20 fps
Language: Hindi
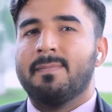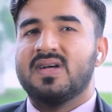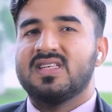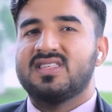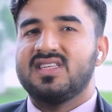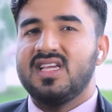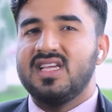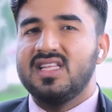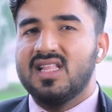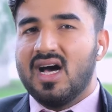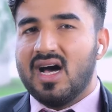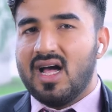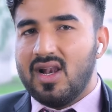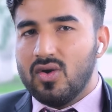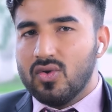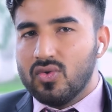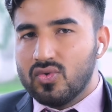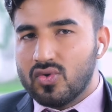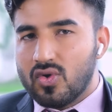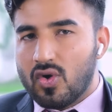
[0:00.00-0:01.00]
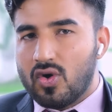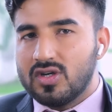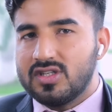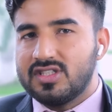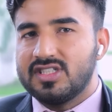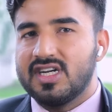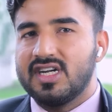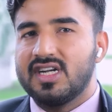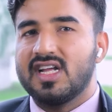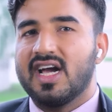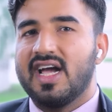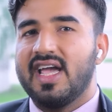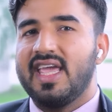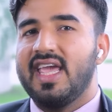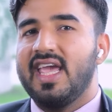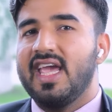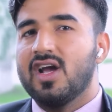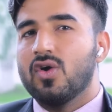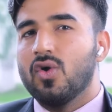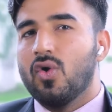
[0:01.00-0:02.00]
मज़ीद अलूर ऑर्चर्ड का
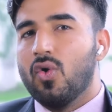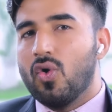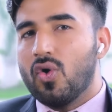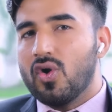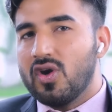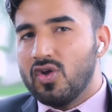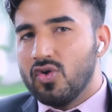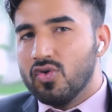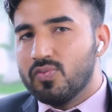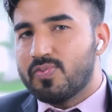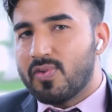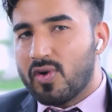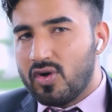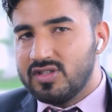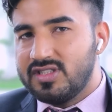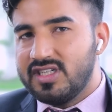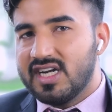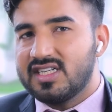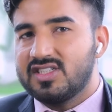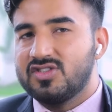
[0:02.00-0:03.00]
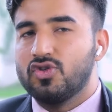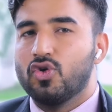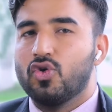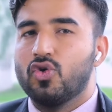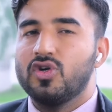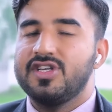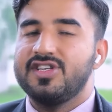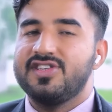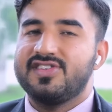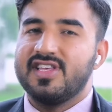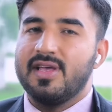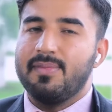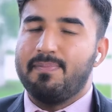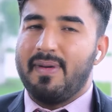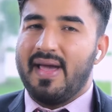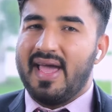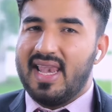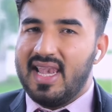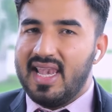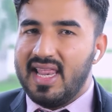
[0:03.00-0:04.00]
एक और न्यू प्रोजेक्ट जो इससे
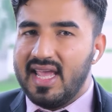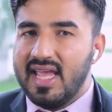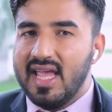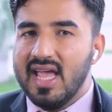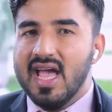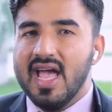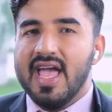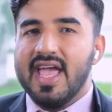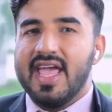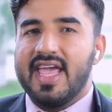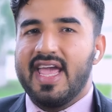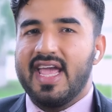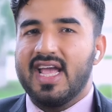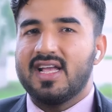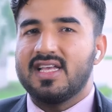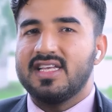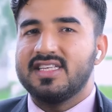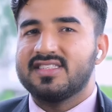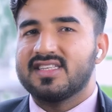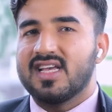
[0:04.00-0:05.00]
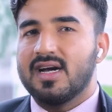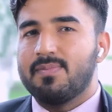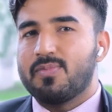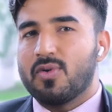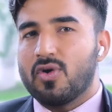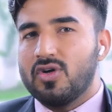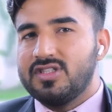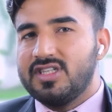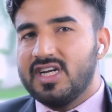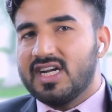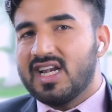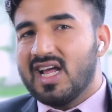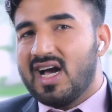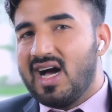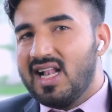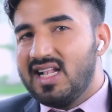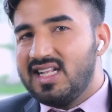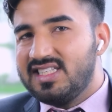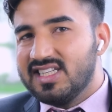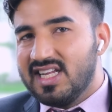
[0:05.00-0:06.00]
पहले एक इसका प्रोजेक्ट
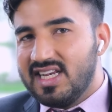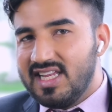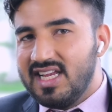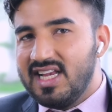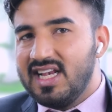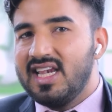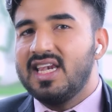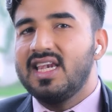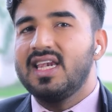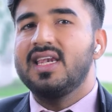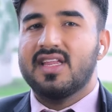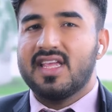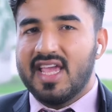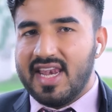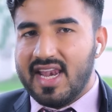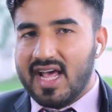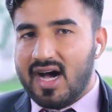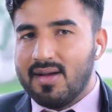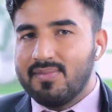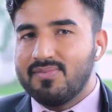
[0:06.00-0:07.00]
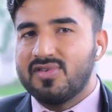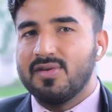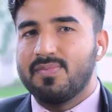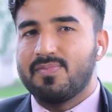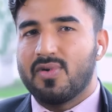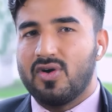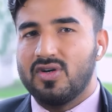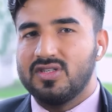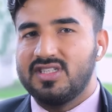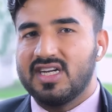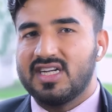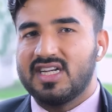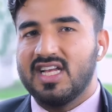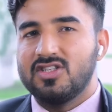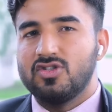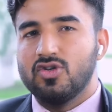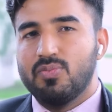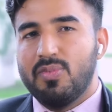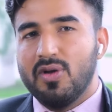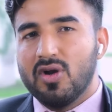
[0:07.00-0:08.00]
अल जलील के नाम से प्रोजेक्ट
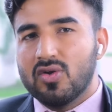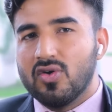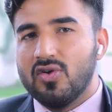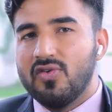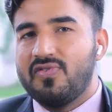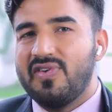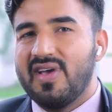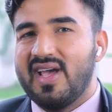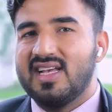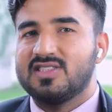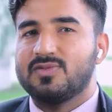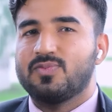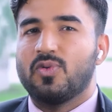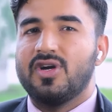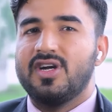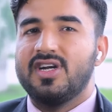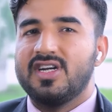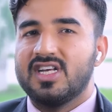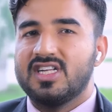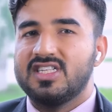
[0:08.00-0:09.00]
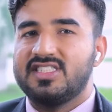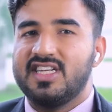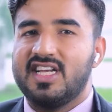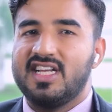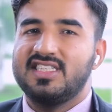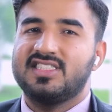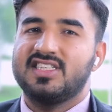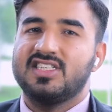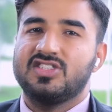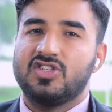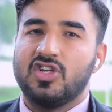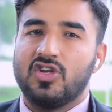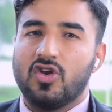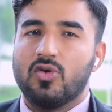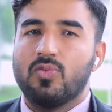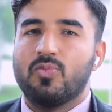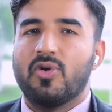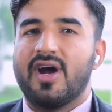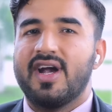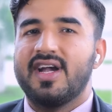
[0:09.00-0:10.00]
है जो बिल्कुल फैज़पुर इंटरचेंज से
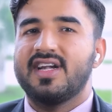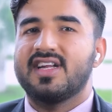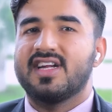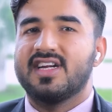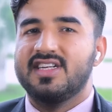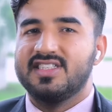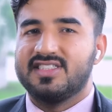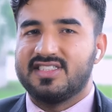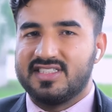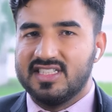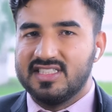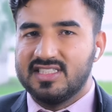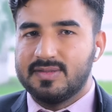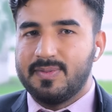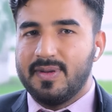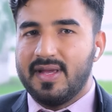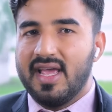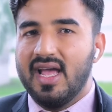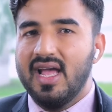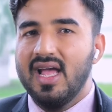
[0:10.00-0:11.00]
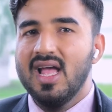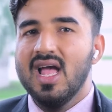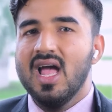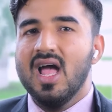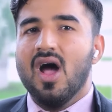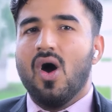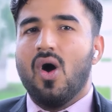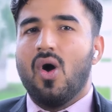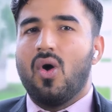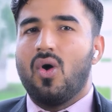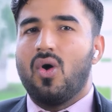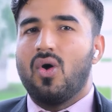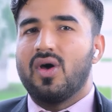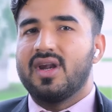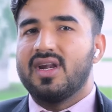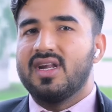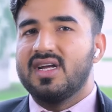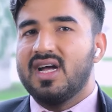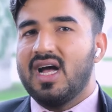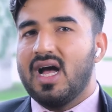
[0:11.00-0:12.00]
ज़ीरो पॉइंट के डिस्टेंस पे है
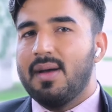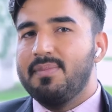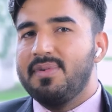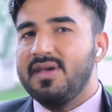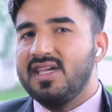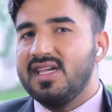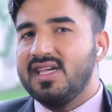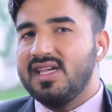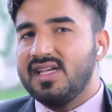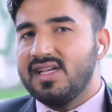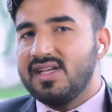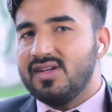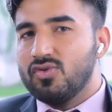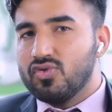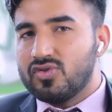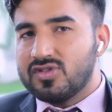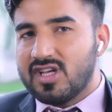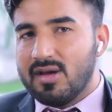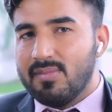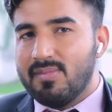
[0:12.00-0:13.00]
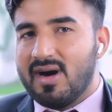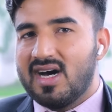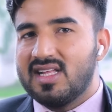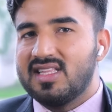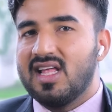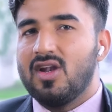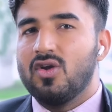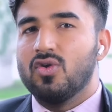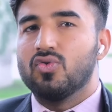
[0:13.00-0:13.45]
और अभी उसके बाद अल